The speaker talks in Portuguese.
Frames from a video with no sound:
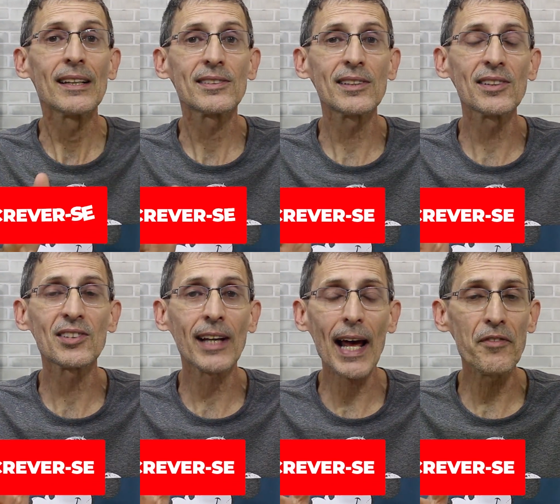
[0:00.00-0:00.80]
Se
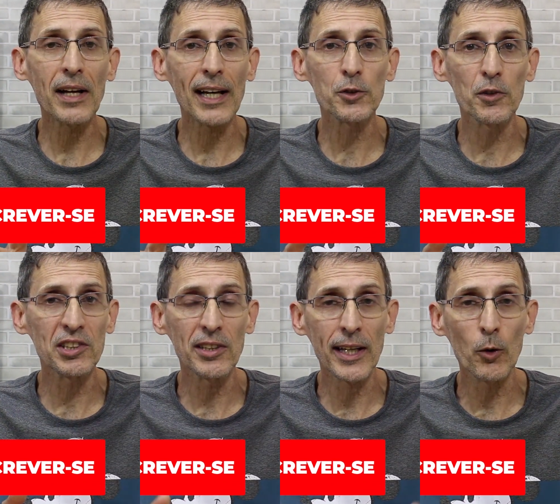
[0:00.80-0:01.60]
inscreve caso
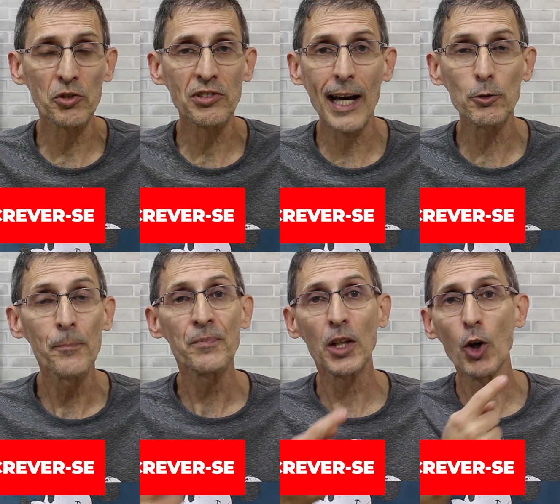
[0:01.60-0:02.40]
você tenha gostado
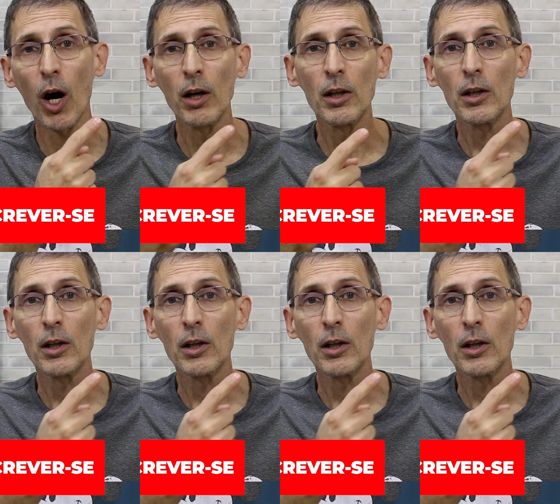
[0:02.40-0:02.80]
e ó,